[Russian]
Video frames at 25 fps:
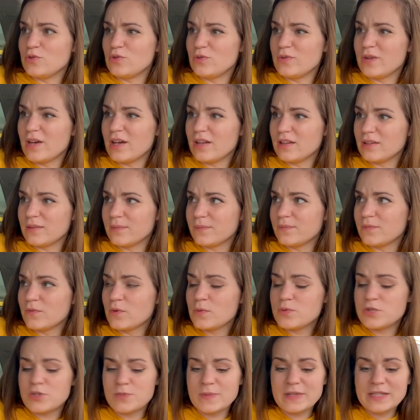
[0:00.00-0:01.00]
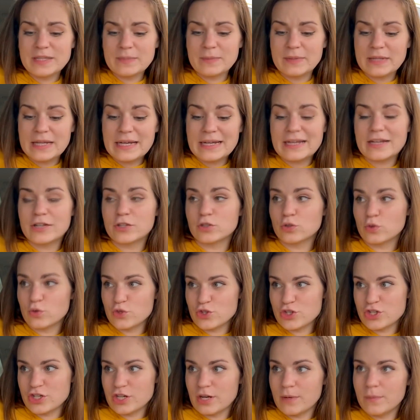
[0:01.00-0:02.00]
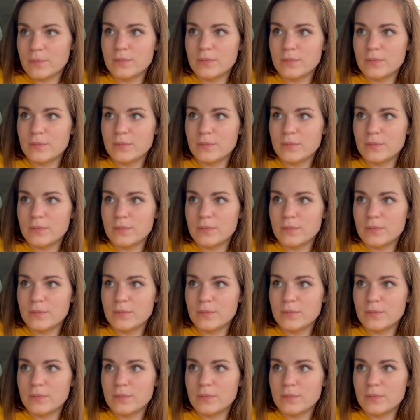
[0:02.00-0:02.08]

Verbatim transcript: увяла. Давай. В общем, это была картошка.